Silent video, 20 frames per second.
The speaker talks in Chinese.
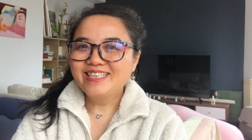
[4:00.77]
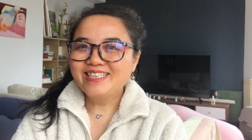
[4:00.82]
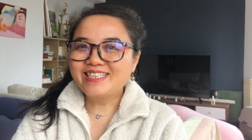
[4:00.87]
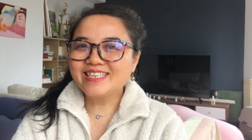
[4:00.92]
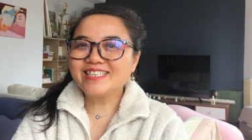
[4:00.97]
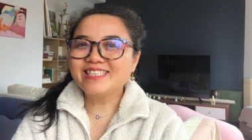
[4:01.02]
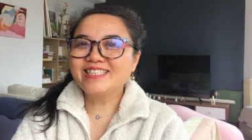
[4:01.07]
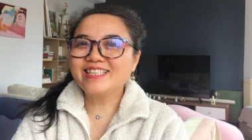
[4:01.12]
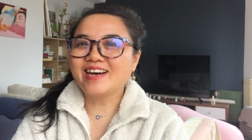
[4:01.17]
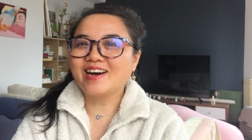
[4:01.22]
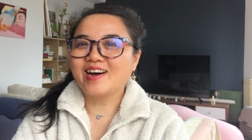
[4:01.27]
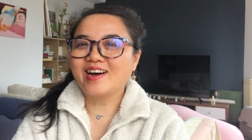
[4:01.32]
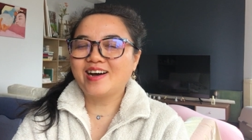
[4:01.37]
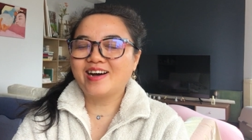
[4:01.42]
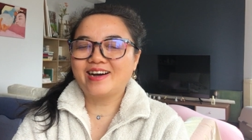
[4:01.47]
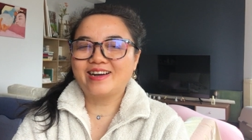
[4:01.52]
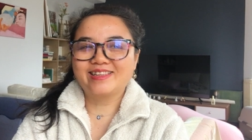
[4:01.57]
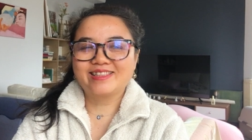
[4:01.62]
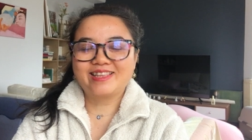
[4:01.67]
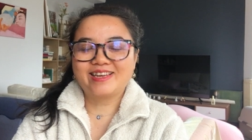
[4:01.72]
真的
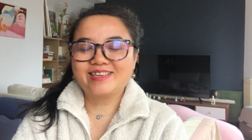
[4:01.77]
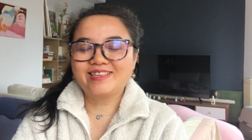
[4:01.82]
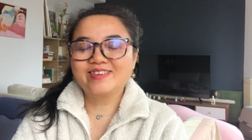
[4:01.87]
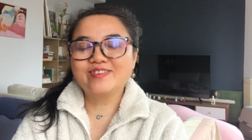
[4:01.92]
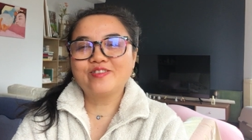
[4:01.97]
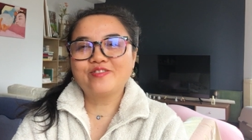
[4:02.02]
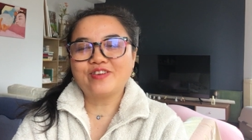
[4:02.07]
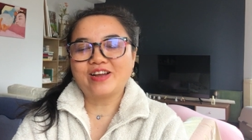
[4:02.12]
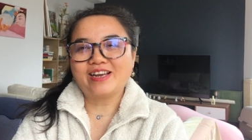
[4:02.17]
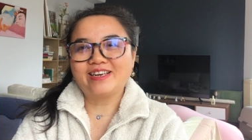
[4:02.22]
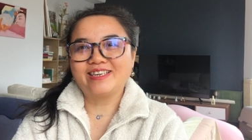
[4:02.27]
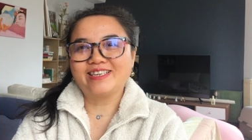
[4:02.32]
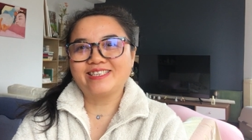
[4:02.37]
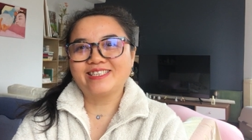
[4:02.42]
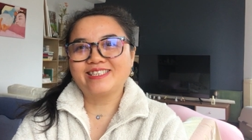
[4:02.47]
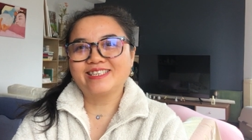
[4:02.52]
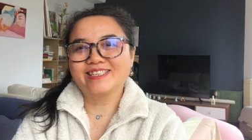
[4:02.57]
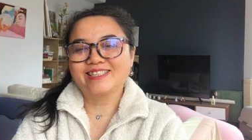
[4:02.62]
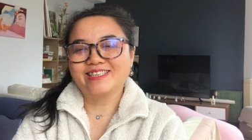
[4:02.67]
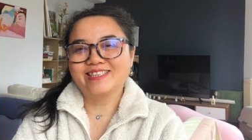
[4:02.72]
哈，它是个反人
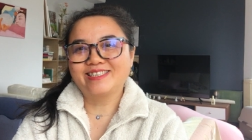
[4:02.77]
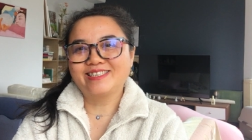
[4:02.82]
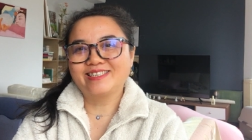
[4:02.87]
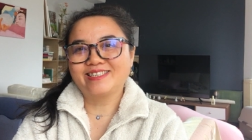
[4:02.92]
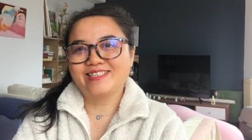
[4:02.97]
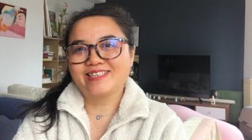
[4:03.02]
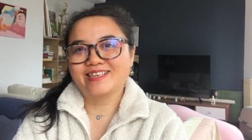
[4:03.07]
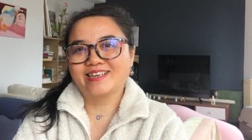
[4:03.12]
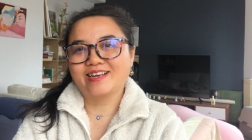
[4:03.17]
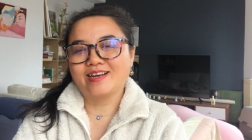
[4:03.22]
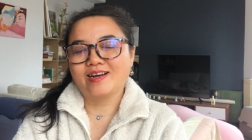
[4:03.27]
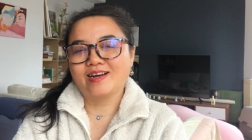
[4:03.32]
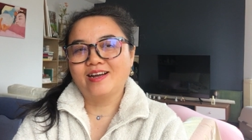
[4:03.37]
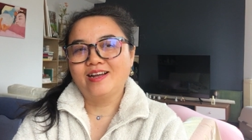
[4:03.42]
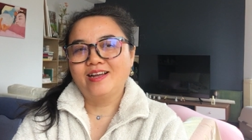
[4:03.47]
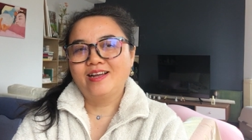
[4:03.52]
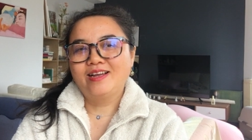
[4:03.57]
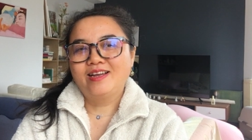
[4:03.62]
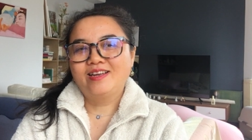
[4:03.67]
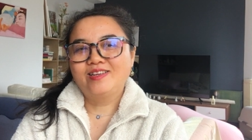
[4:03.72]
性的事情啊！
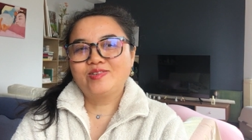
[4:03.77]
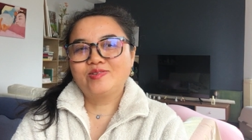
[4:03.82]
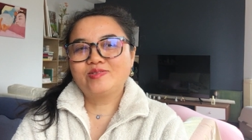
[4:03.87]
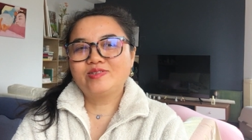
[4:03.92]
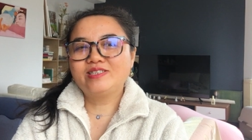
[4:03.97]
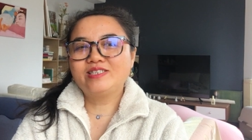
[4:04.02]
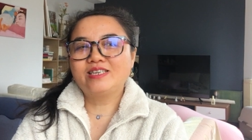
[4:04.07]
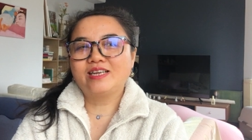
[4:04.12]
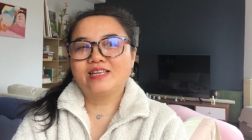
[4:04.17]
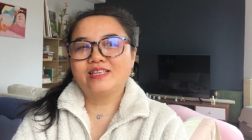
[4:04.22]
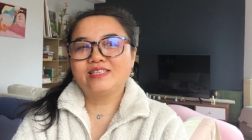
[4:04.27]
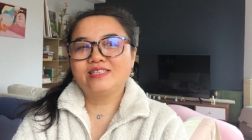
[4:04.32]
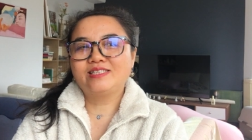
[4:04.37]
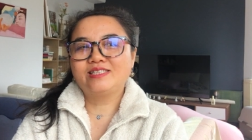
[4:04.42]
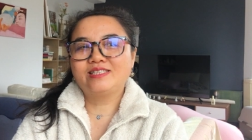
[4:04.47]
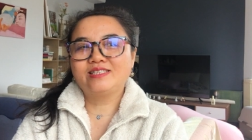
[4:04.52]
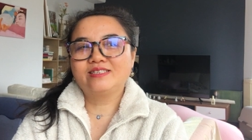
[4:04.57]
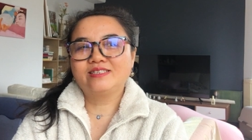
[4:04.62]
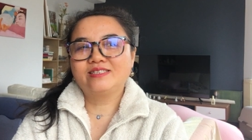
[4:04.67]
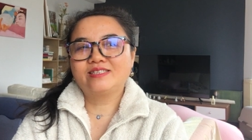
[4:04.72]
就是人
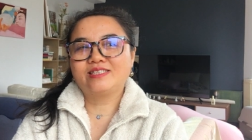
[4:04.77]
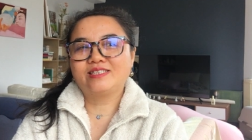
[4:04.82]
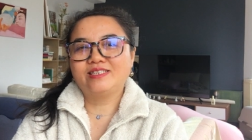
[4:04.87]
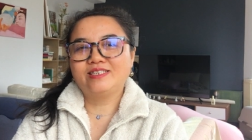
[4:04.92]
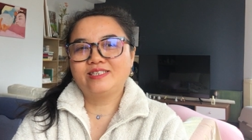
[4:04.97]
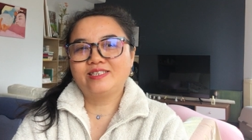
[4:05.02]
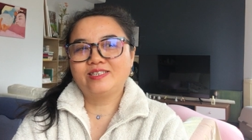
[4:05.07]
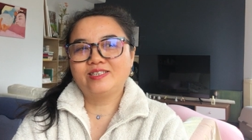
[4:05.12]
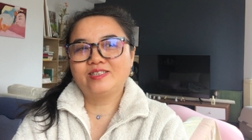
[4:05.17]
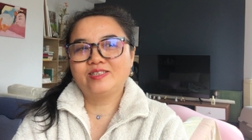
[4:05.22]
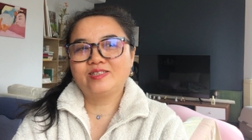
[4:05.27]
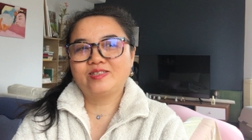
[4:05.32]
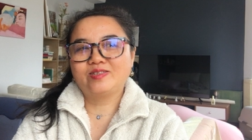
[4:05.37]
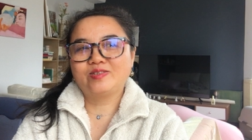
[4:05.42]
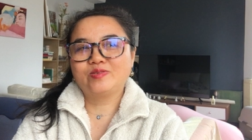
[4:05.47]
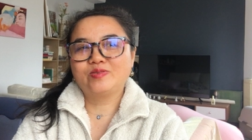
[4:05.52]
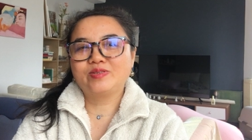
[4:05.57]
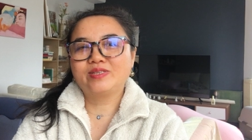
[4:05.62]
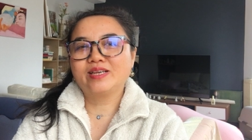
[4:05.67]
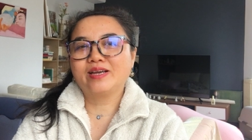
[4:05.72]
性其实
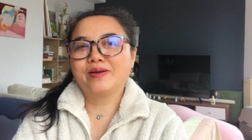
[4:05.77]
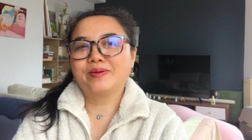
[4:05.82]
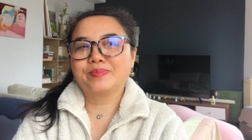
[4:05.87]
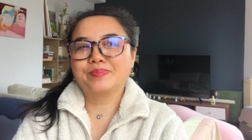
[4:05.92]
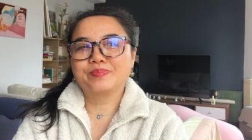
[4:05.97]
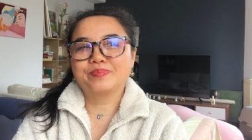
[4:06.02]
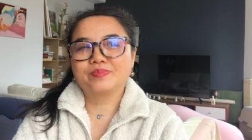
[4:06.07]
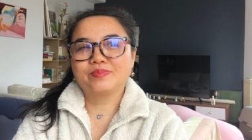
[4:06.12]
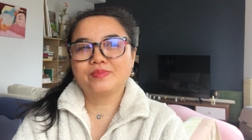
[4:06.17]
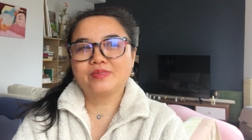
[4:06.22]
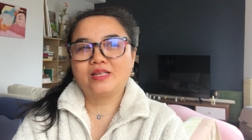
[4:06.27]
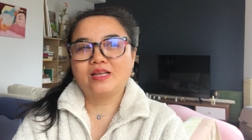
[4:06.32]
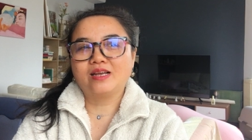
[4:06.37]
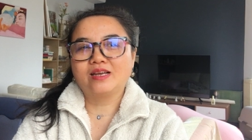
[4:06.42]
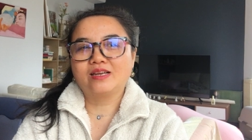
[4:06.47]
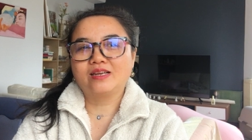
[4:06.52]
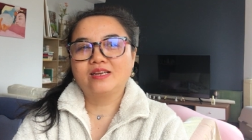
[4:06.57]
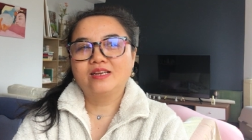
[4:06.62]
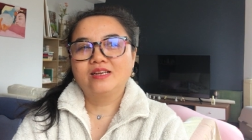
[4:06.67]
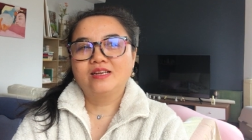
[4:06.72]
就像，
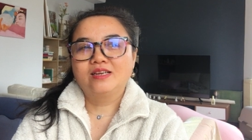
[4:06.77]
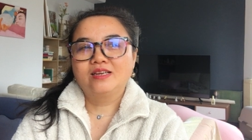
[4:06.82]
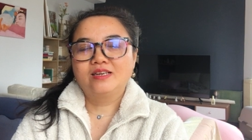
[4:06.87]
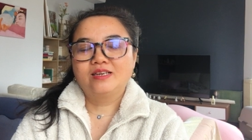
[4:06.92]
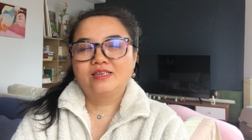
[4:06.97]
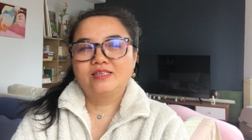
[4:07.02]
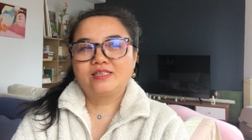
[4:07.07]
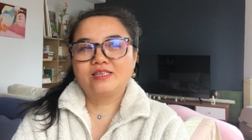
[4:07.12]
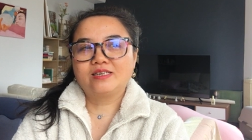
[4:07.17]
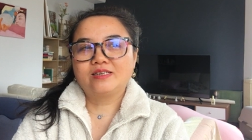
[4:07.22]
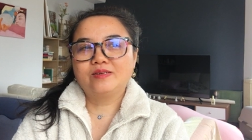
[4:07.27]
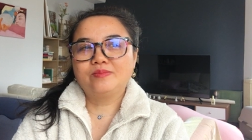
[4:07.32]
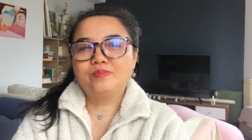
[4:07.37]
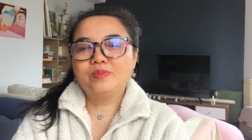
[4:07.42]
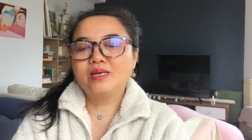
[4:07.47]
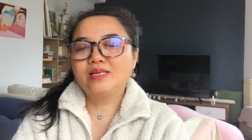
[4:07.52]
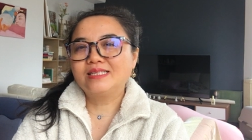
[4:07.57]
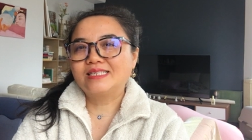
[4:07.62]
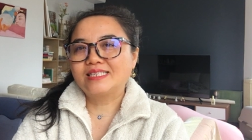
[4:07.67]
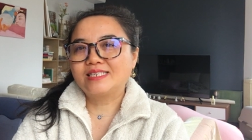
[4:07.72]
哎，这个
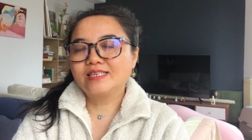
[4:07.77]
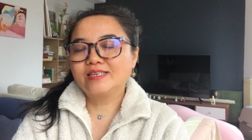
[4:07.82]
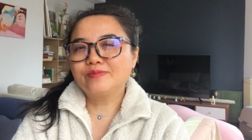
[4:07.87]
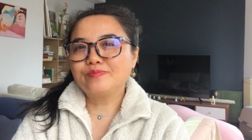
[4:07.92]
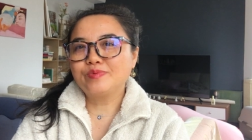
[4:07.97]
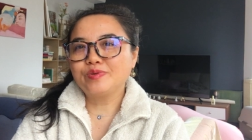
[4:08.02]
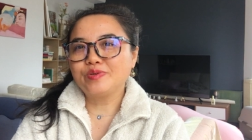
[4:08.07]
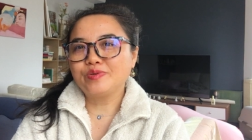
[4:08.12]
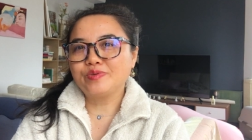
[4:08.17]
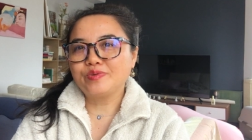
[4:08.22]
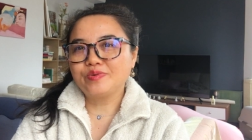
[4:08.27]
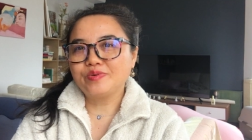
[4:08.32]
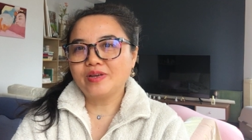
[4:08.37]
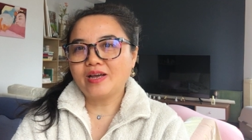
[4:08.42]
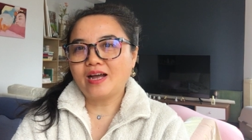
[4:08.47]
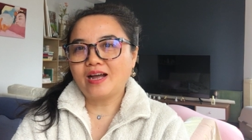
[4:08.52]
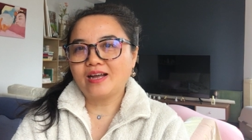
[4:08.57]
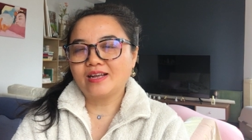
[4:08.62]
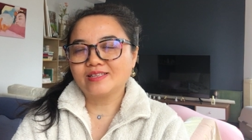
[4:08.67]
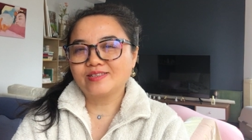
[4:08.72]
孟子这个比喻
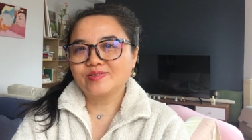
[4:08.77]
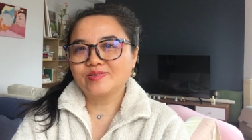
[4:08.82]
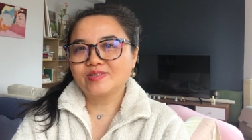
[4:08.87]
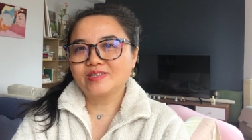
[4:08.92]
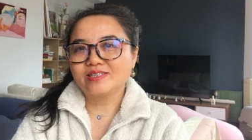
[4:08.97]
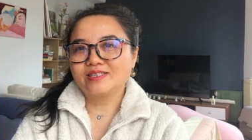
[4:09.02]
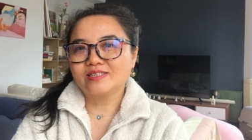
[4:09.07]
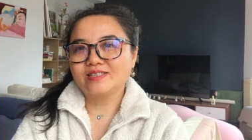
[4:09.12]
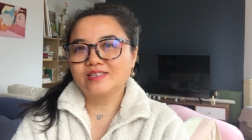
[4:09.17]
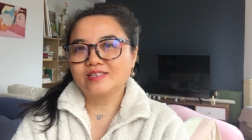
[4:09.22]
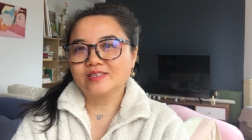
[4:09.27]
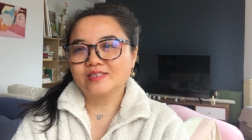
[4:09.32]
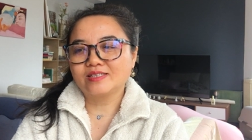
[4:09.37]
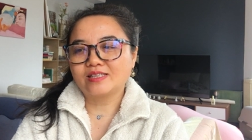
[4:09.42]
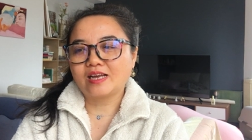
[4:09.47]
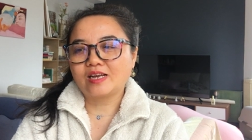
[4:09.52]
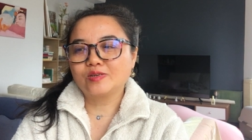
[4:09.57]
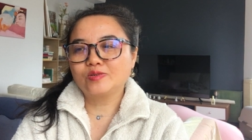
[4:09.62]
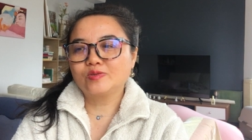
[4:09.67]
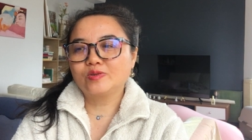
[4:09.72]
啊，就是
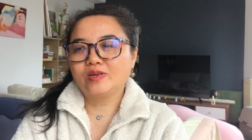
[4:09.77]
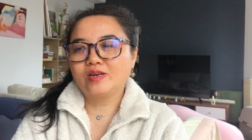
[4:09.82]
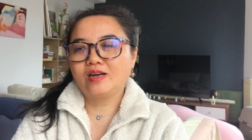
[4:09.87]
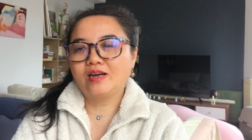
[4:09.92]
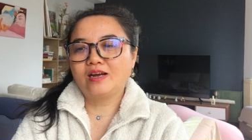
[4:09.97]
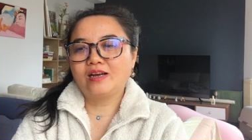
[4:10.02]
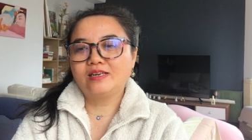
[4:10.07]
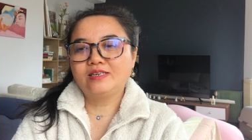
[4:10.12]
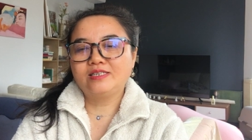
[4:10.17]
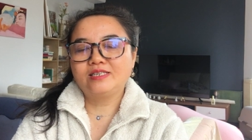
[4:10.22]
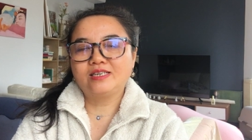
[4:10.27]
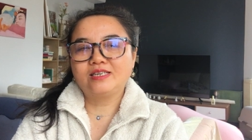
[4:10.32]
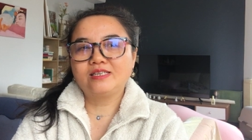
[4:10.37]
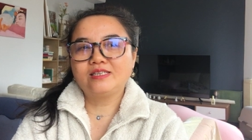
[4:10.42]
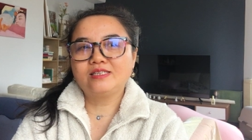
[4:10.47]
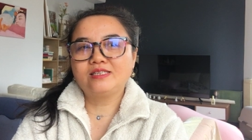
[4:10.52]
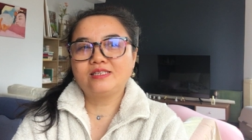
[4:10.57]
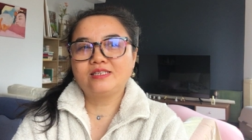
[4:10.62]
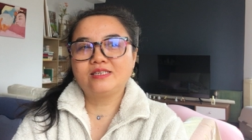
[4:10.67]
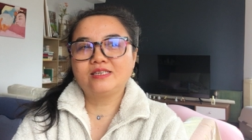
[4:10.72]
他说哈，
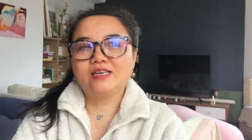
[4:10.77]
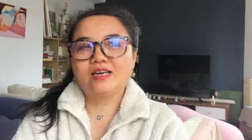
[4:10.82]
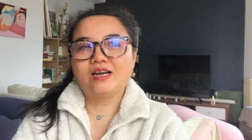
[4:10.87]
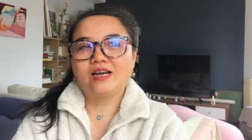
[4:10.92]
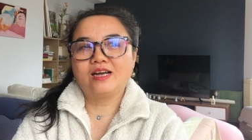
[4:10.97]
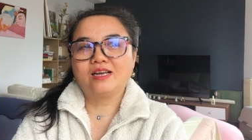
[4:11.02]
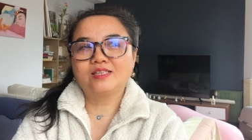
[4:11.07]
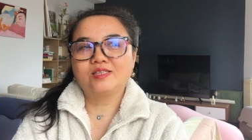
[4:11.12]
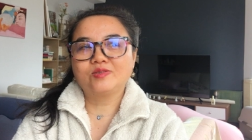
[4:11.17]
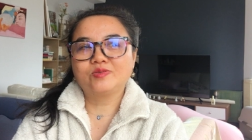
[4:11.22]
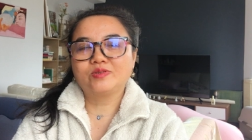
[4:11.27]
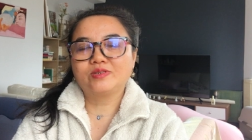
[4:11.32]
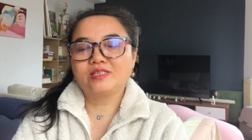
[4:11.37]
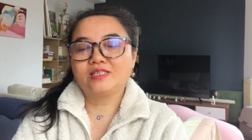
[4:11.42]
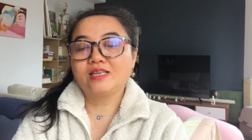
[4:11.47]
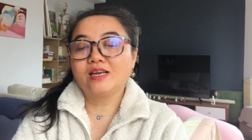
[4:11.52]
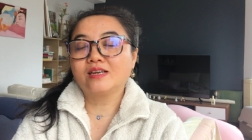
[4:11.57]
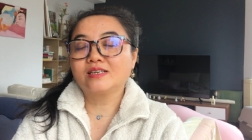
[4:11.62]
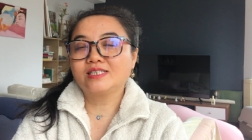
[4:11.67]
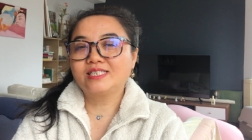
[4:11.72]
人性啊就
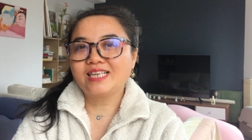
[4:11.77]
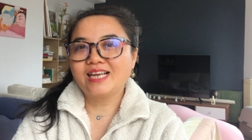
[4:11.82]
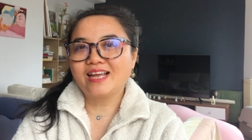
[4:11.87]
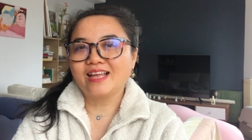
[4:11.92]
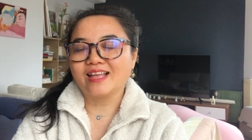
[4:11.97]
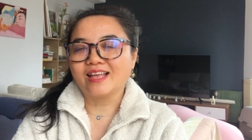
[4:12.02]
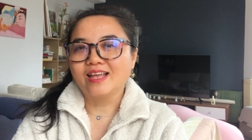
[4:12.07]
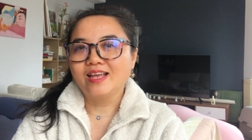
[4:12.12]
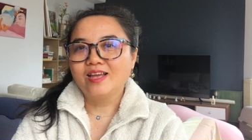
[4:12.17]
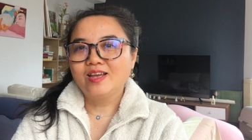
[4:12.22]
向善，